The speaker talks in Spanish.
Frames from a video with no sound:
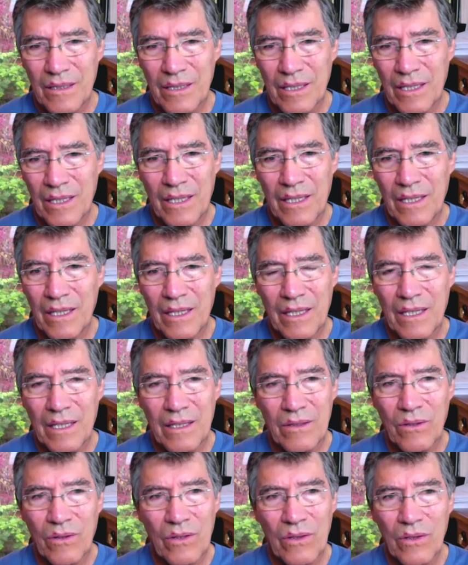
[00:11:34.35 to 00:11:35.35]

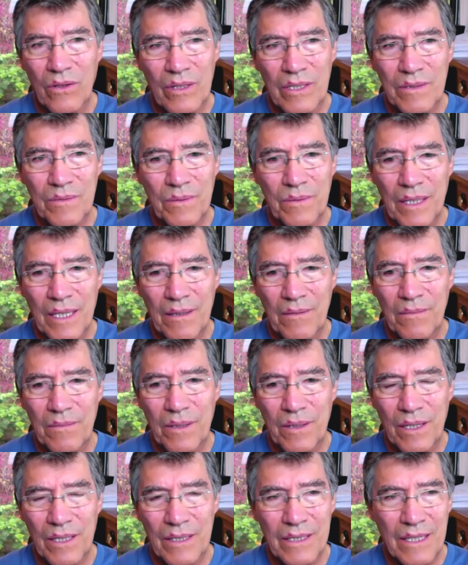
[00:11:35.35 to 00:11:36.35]
Eh, no, no es
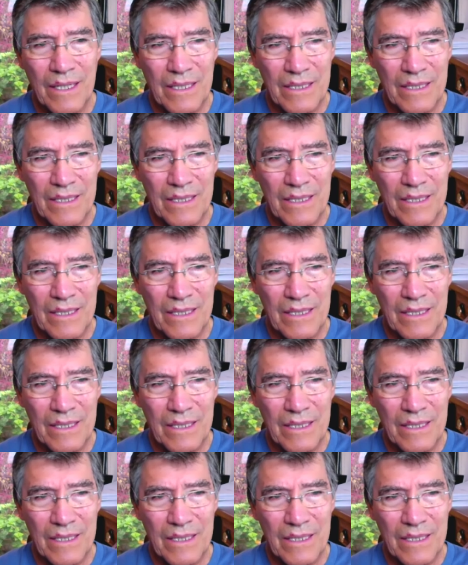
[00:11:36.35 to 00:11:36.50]
viable ante